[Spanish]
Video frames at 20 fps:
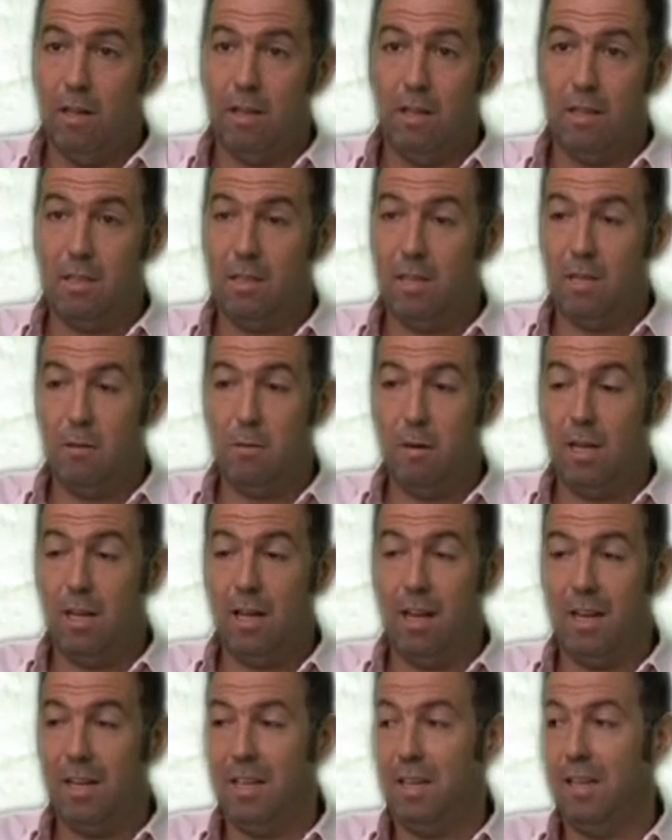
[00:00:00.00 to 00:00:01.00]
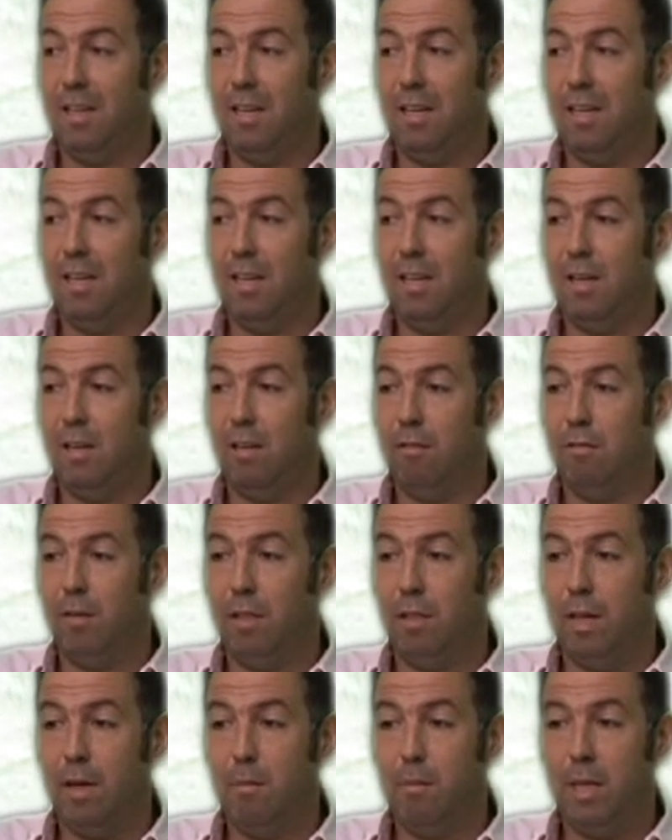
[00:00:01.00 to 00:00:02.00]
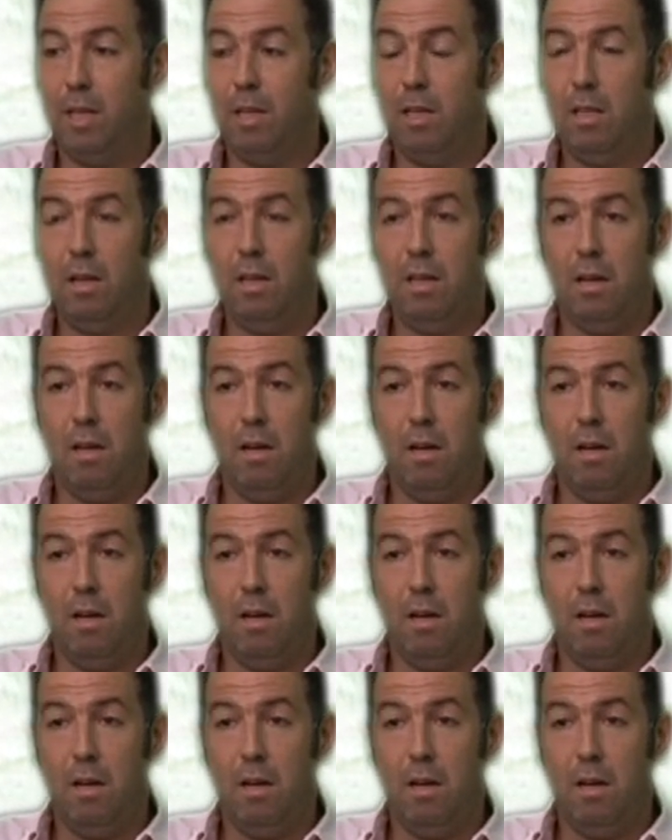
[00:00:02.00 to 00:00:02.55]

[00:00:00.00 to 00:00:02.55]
que se iba a dar fatalmente,